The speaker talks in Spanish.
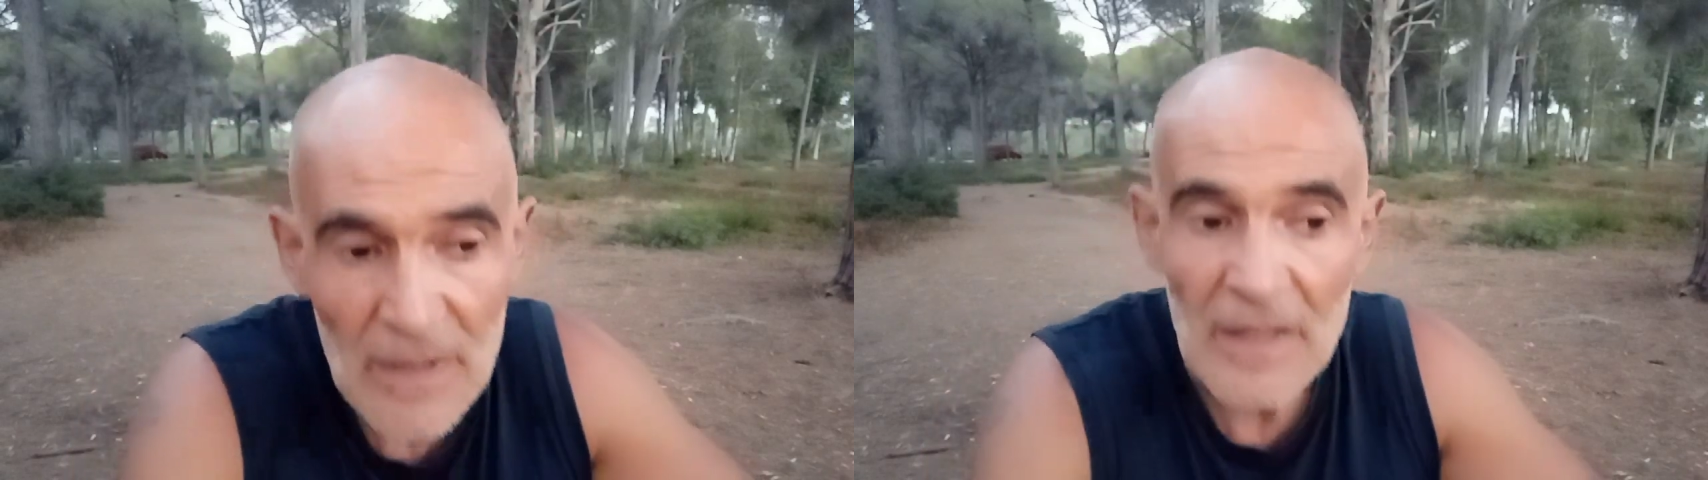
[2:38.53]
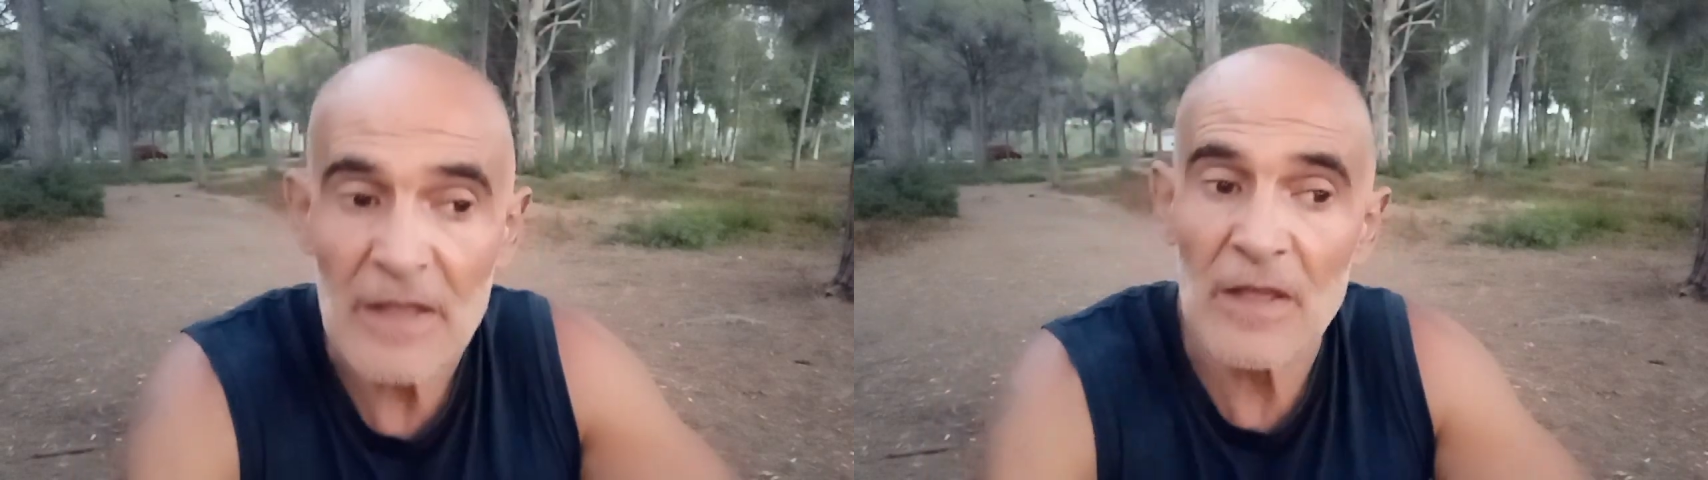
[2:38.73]

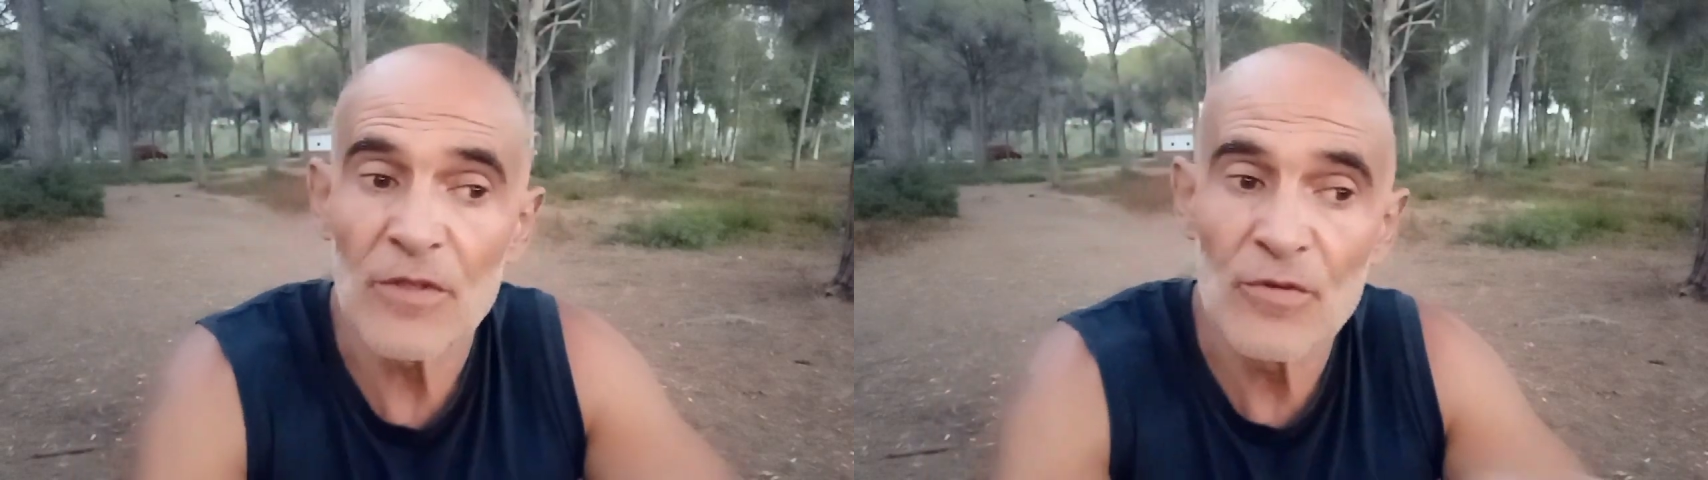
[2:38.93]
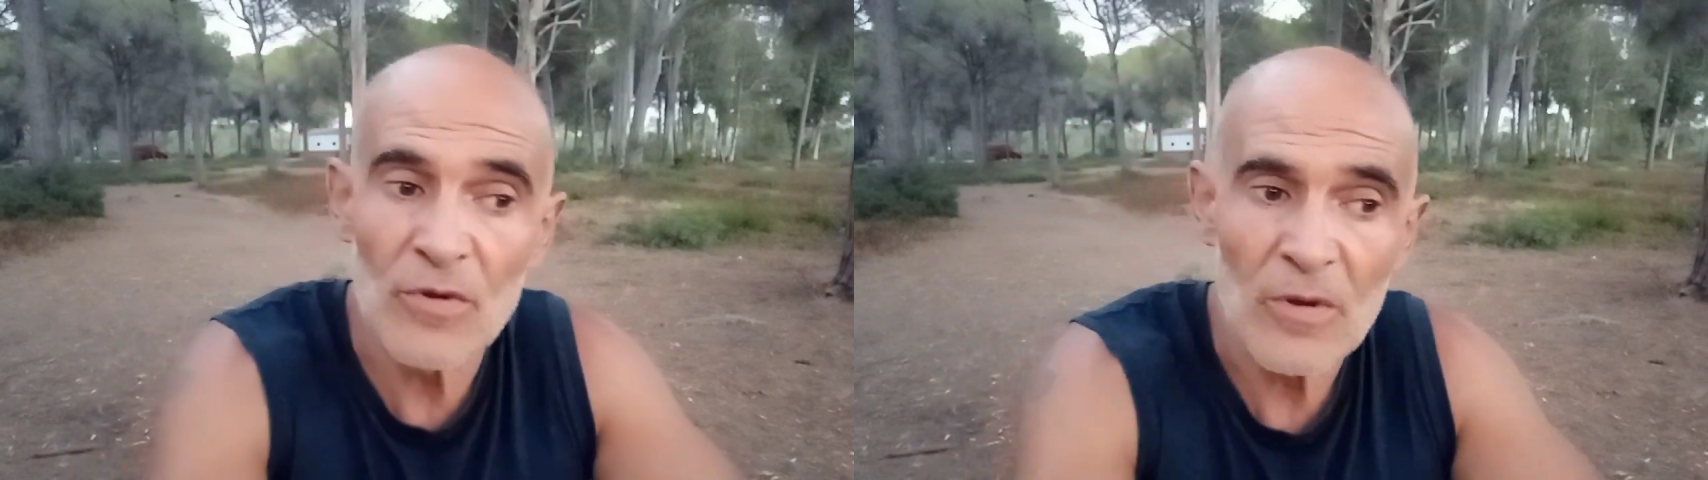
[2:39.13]
es que
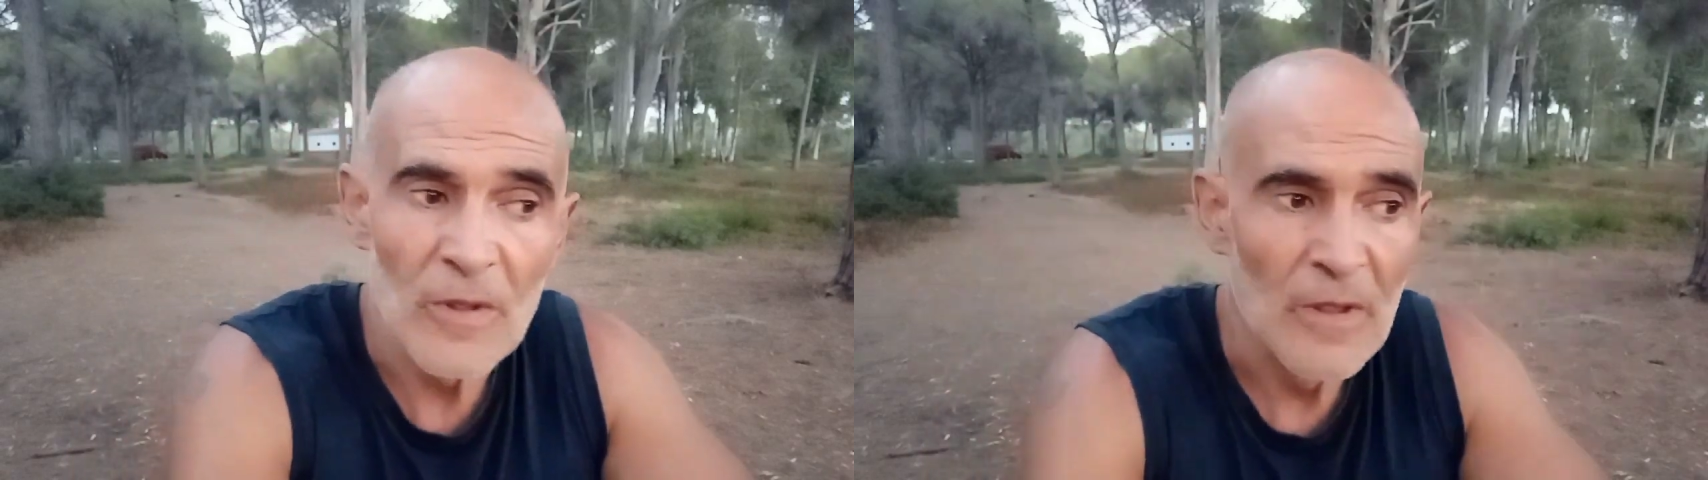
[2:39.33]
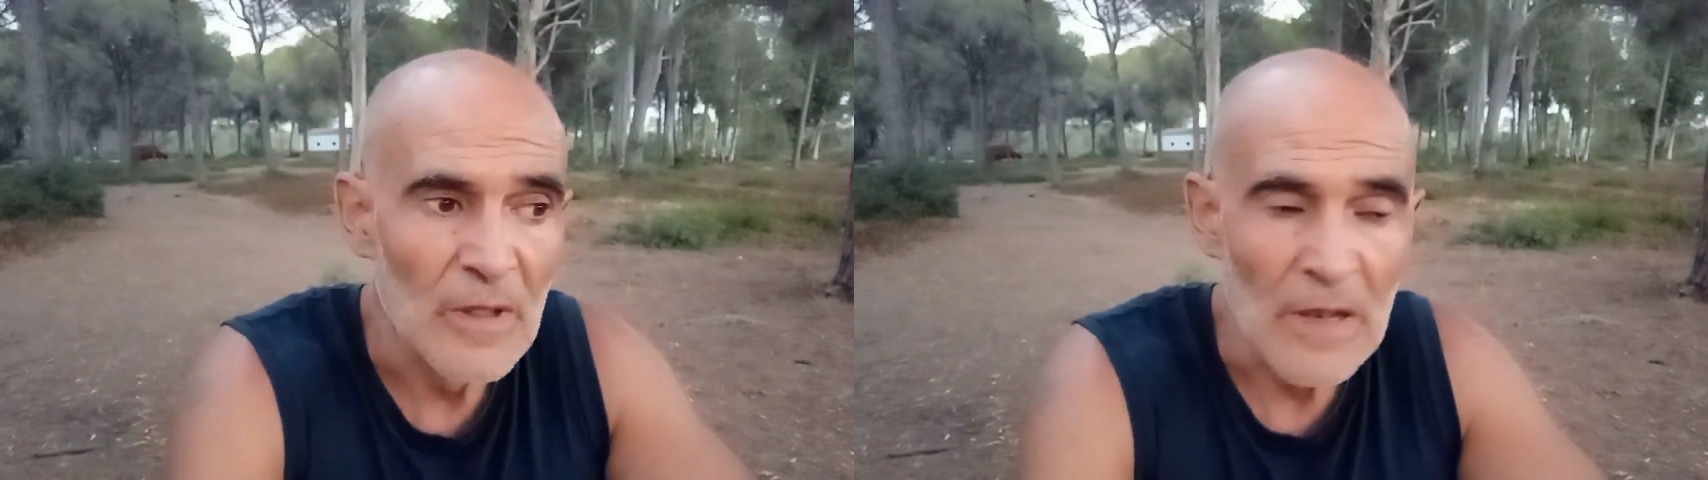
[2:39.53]
yo
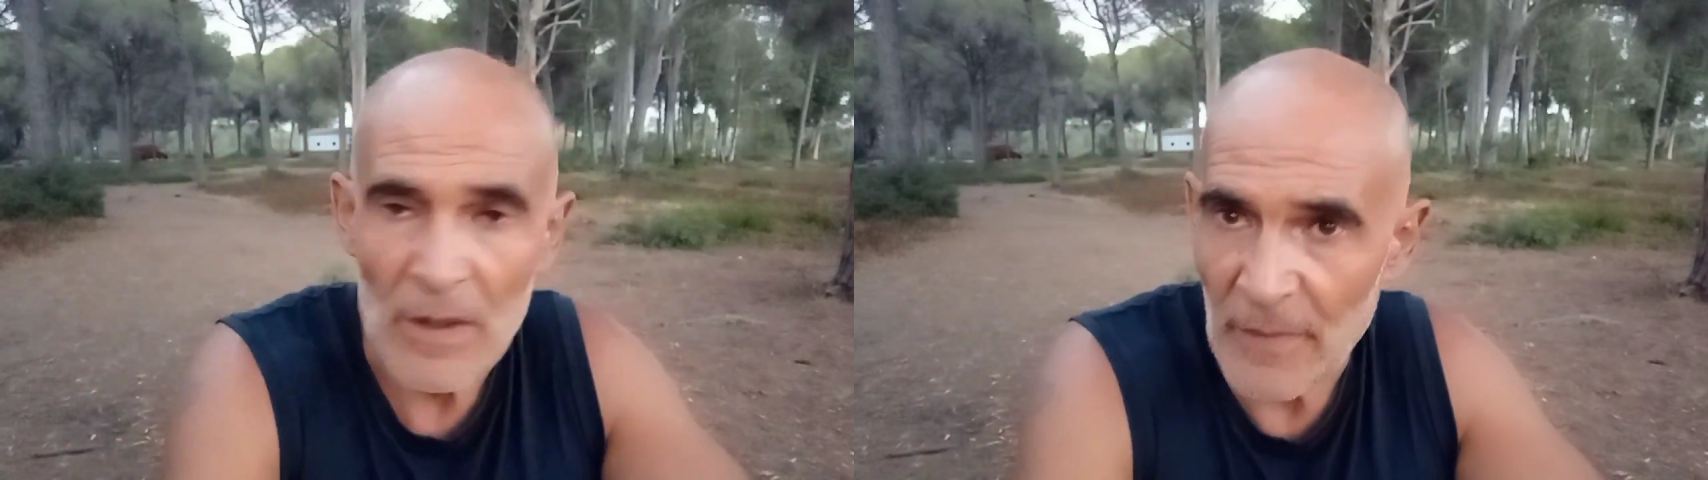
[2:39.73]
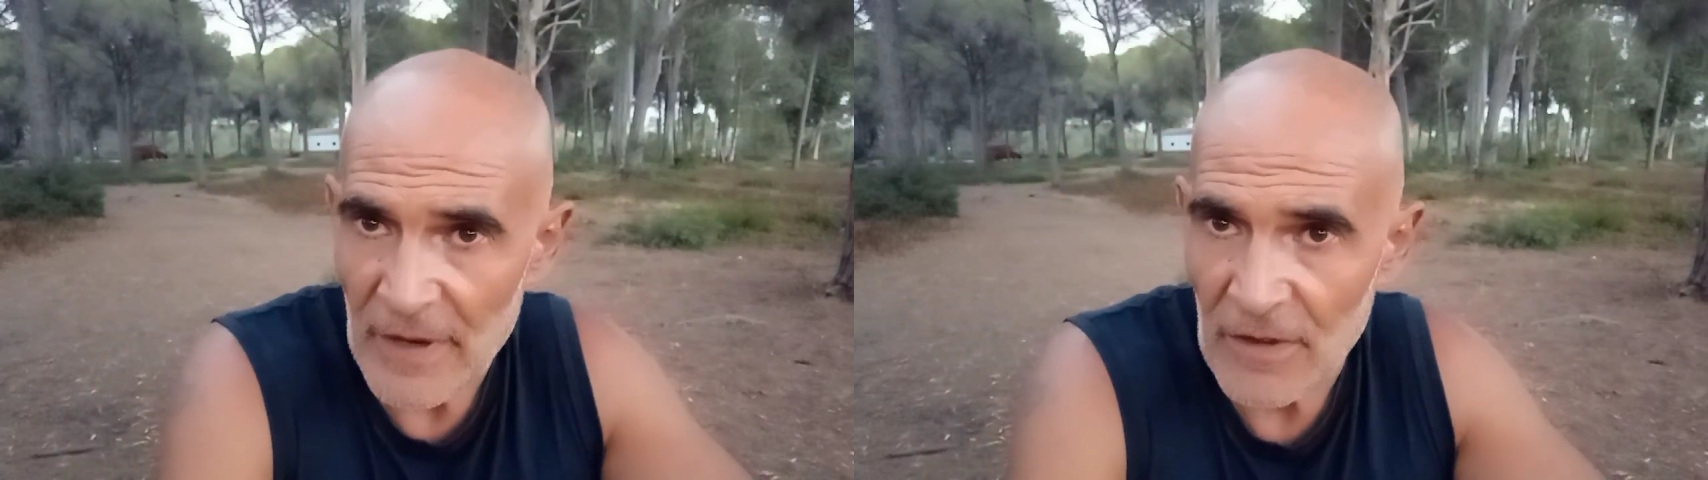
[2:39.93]
la
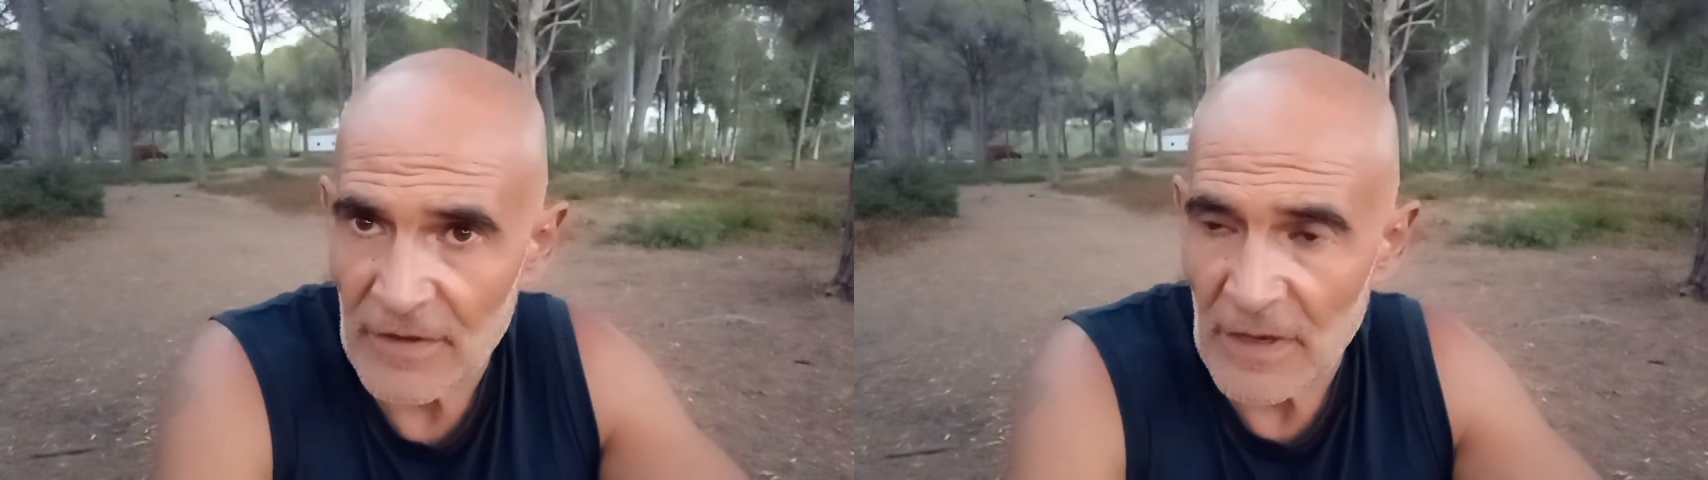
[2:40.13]
operé, o sea,